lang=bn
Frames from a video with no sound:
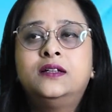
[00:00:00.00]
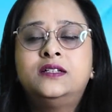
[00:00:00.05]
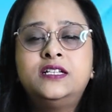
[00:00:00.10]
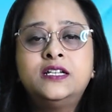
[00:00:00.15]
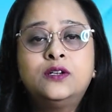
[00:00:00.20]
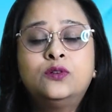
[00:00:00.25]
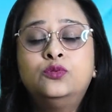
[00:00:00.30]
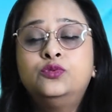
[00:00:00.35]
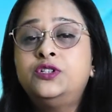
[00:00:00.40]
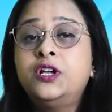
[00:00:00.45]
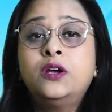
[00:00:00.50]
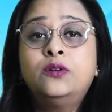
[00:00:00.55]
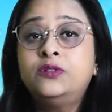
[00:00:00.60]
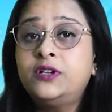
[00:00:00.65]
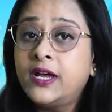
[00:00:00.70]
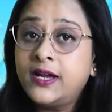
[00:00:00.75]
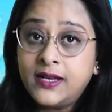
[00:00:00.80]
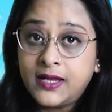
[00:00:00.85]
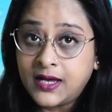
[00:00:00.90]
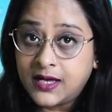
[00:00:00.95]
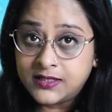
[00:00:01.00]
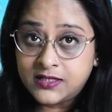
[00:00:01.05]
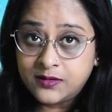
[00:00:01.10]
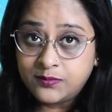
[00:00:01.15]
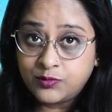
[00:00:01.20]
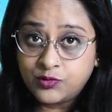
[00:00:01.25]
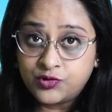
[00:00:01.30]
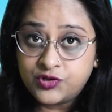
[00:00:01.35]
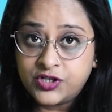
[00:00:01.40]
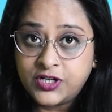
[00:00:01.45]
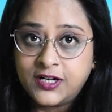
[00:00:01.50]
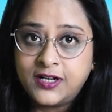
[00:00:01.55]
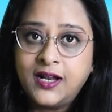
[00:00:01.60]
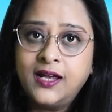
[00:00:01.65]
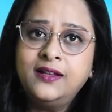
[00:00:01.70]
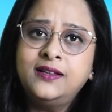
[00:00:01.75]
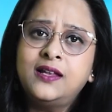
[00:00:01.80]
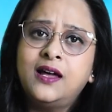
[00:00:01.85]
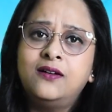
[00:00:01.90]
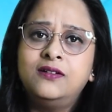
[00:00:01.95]
ঠিক উঠে উঠে রেয়াজে বসছেন
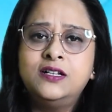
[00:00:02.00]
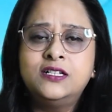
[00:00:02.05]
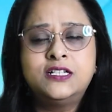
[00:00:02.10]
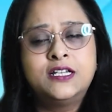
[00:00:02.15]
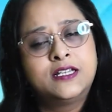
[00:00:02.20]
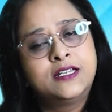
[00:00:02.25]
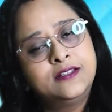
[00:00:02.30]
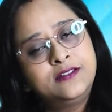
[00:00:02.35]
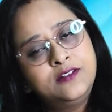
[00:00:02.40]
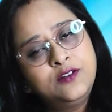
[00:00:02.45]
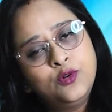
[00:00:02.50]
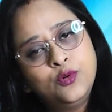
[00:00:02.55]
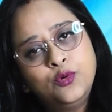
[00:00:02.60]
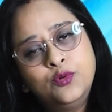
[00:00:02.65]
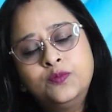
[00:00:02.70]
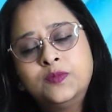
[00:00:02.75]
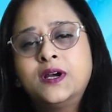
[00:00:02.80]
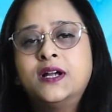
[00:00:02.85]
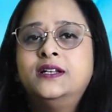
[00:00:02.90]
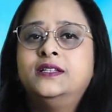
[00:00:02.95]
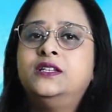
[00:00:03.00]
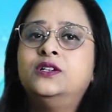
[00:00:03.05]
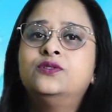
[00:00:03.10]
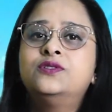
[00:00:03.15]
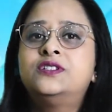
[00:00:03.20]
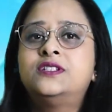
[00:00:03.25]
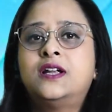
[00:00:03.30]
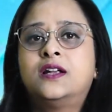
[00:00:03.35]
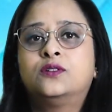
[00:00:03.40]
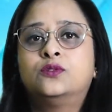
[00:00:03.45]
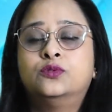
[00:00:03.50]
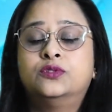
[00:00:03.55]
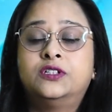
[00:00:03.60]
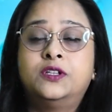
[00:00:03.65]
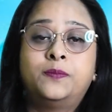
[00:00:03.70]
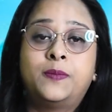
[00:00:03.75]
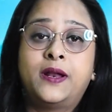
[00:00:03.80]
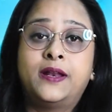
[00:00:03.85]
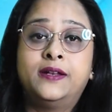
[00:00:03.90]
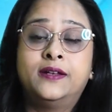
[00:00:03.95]
না তাহলে সেক্ষেত্রে ওমকার দিয়েও স্টার্ট
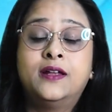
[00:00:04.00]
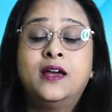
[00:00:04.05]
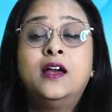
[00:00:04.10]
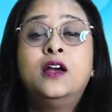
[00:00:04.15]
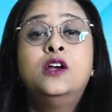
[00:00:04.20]
করতে পারেন